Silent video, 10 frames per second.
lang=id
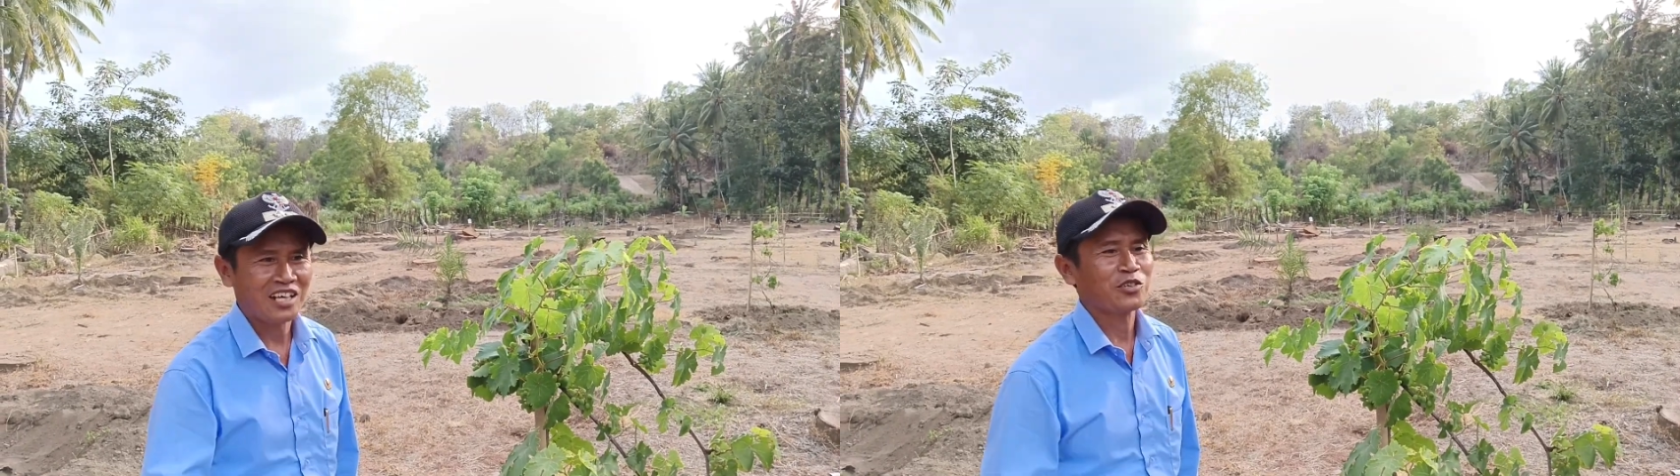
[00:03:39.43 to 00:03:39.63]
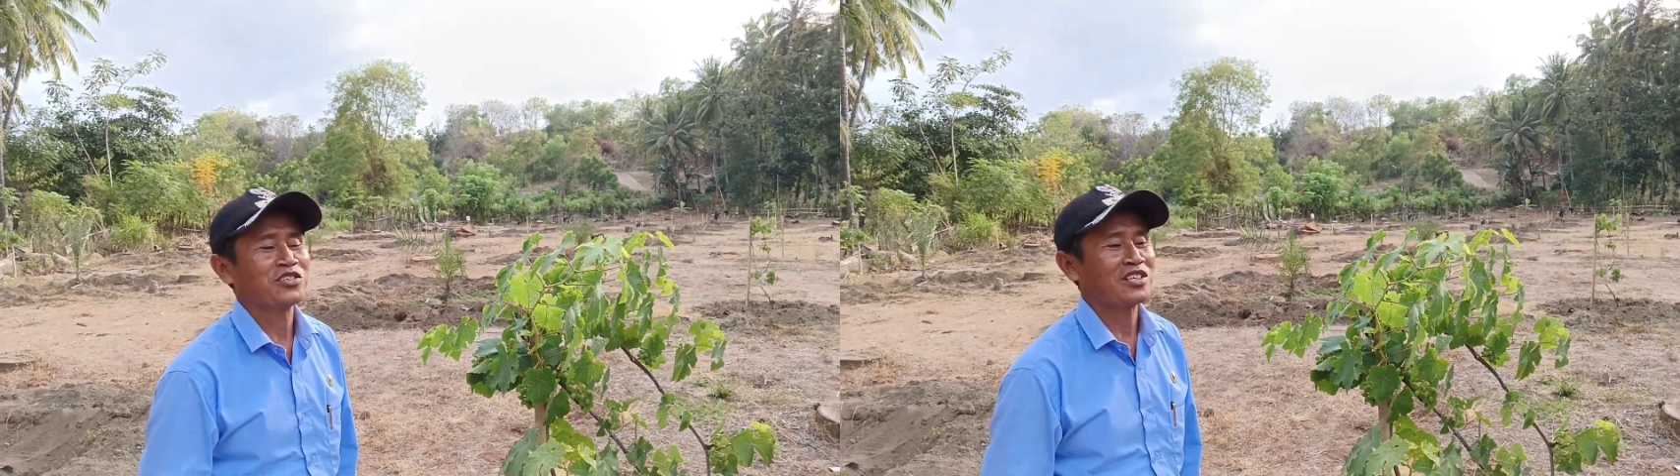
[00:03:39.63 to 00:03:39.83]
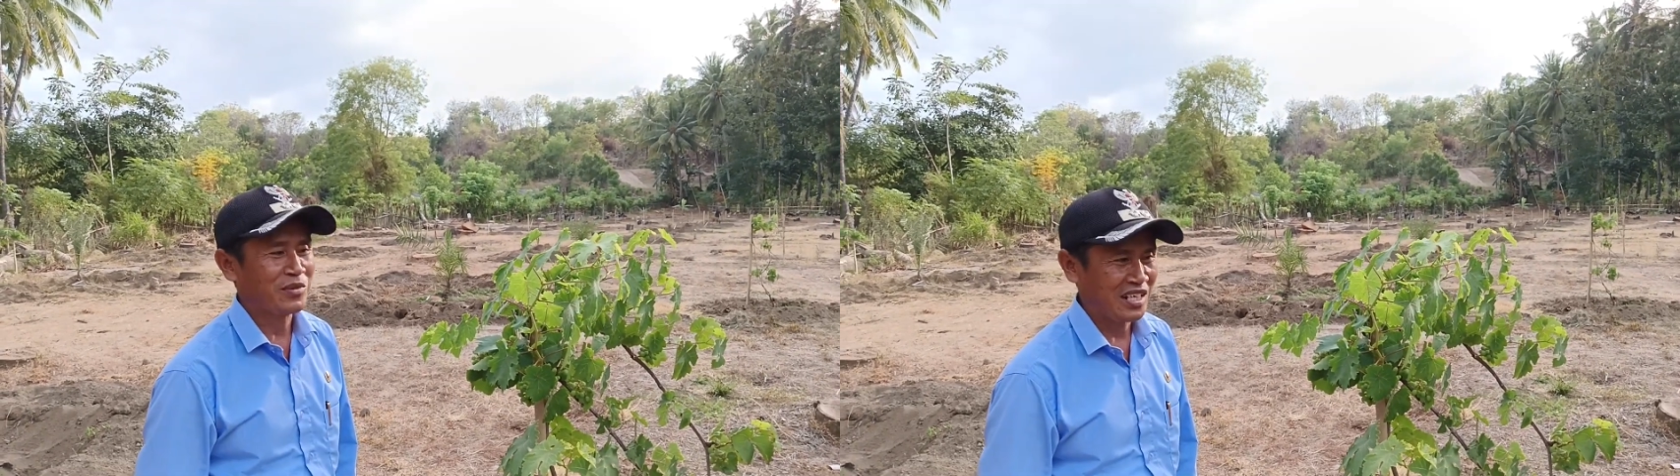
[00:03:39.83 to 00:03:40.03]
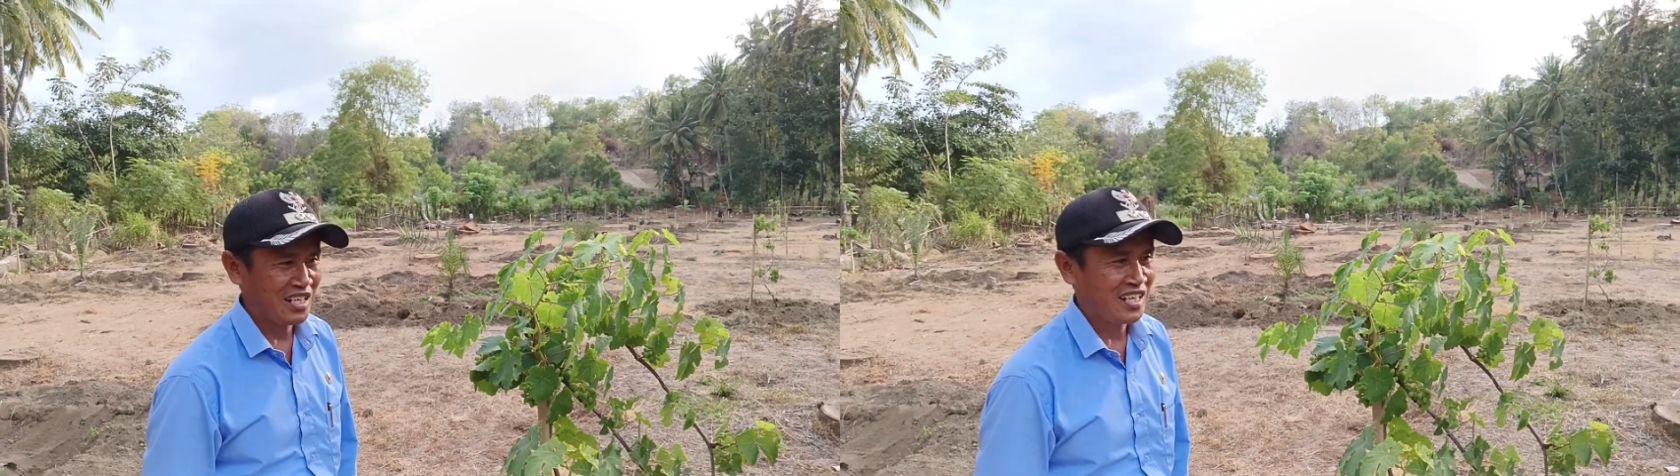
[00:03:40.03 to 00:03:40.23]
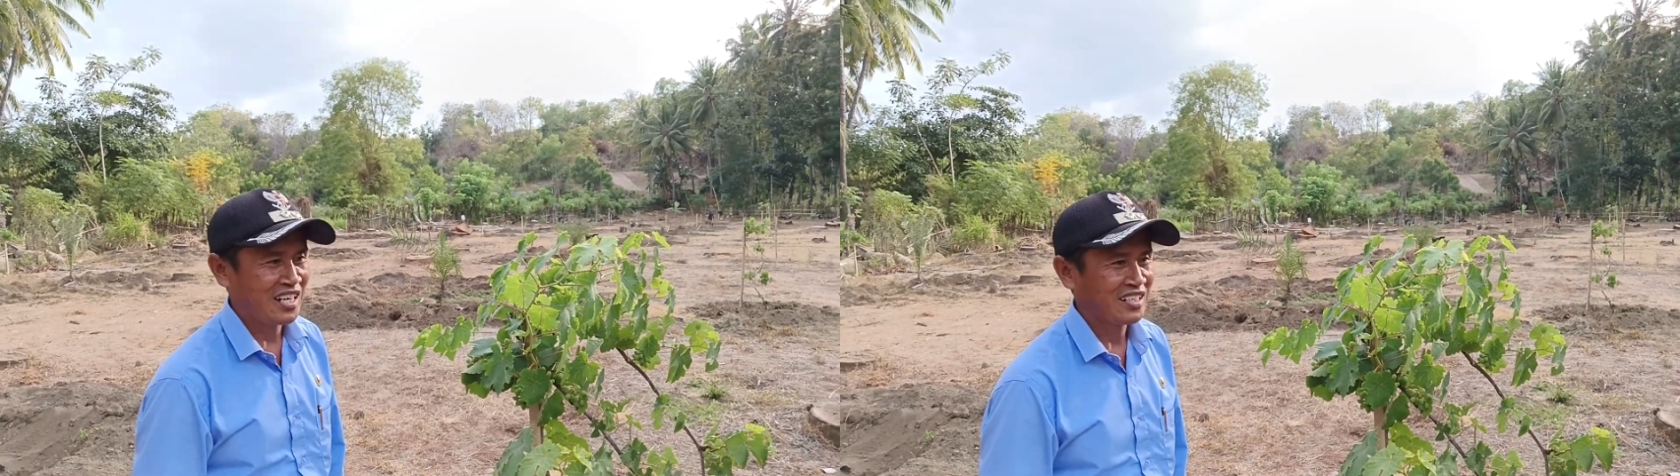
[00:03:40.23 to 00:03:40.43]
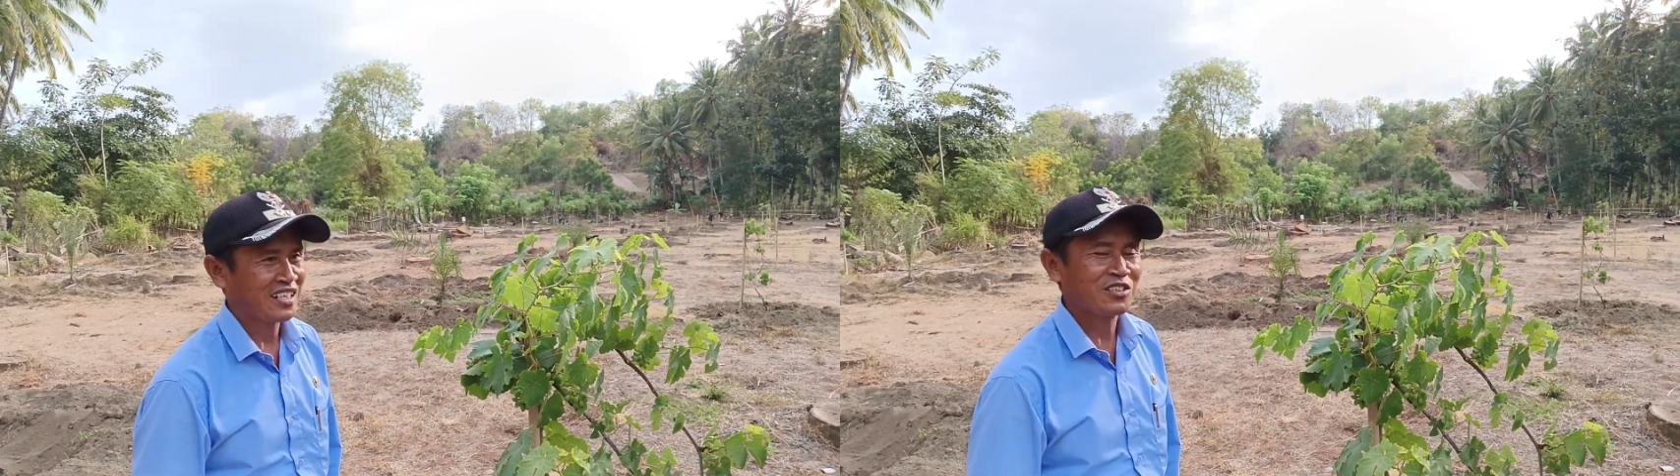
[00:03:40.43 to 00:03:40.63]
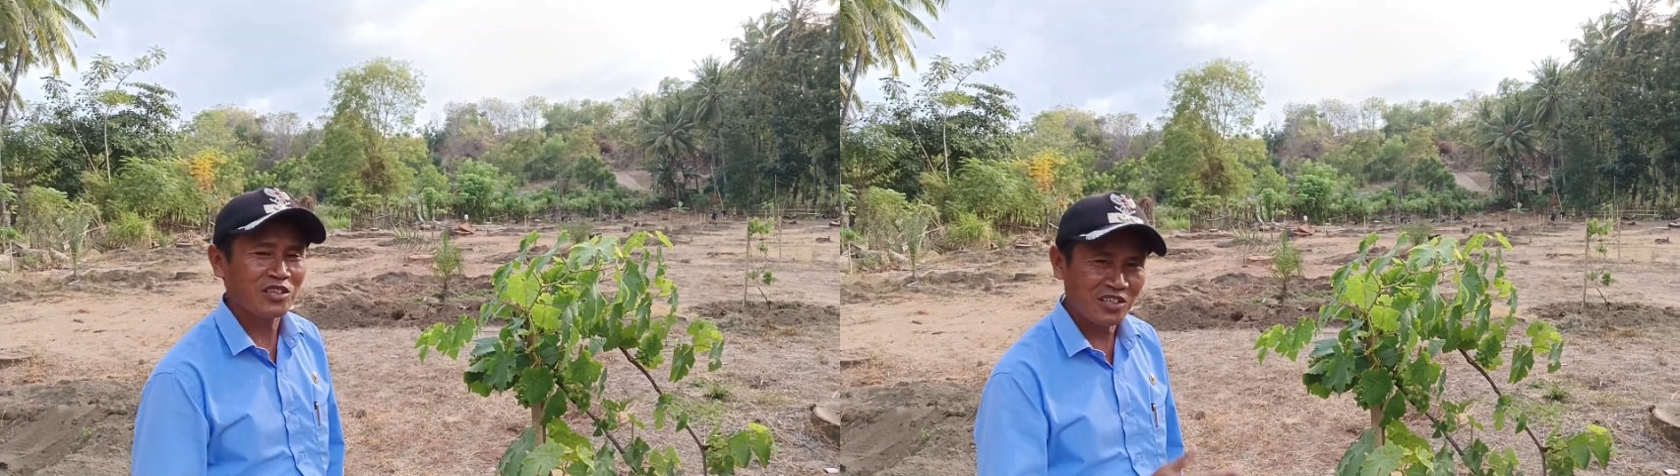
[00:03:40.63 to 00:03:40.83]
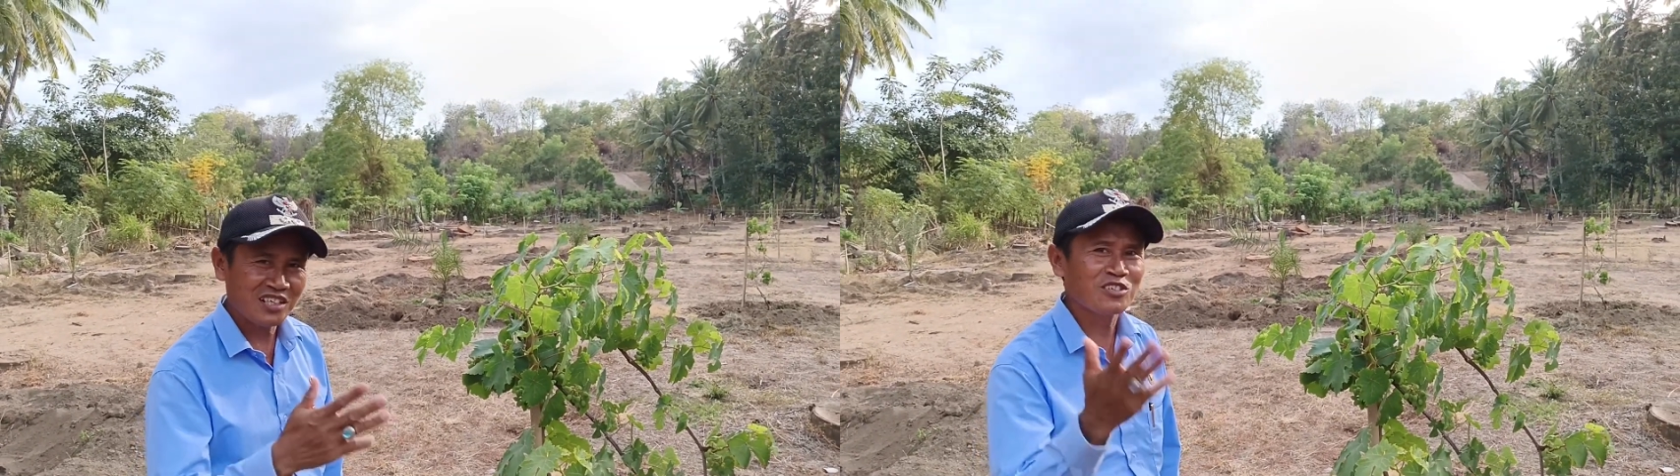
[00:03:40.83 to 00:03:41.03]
atau Isabella. Oh, Isabella.